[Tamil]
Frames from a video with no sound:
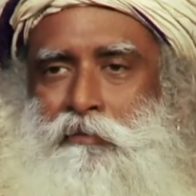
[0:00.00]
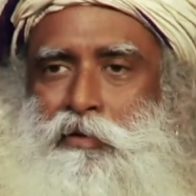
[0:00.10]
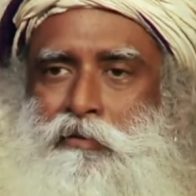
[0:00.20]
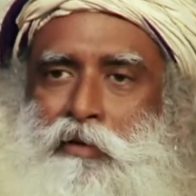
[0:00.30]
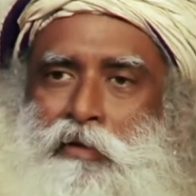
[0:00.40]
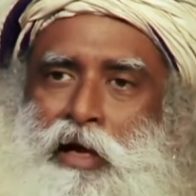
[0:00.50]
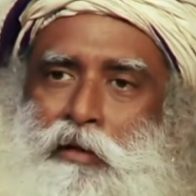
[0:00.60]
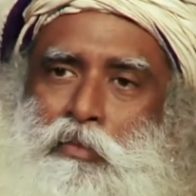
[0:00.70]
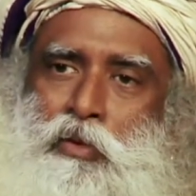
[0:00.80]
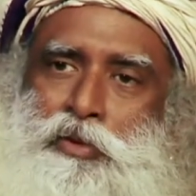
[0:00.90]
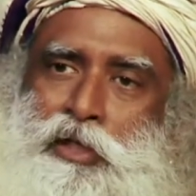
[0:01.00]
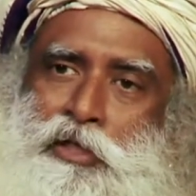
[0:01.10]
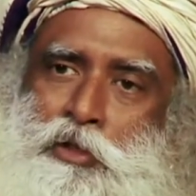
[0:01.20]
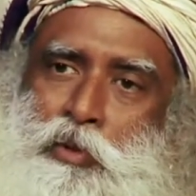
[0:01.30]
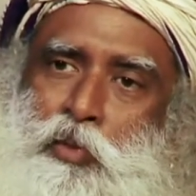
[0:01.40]
நமக்கு இன்னும் அறிவுள்ள
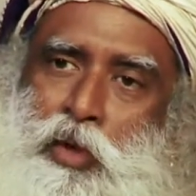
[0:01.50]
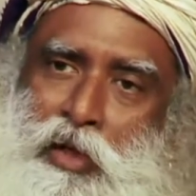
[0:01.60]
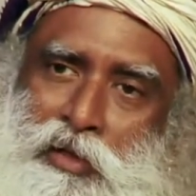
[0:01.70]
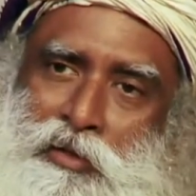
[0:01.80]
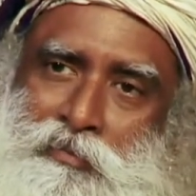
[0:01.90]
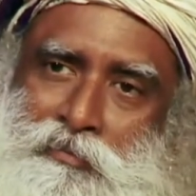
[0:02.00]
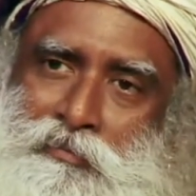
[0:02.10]
உலகம் கிடைச்சிருக்கும்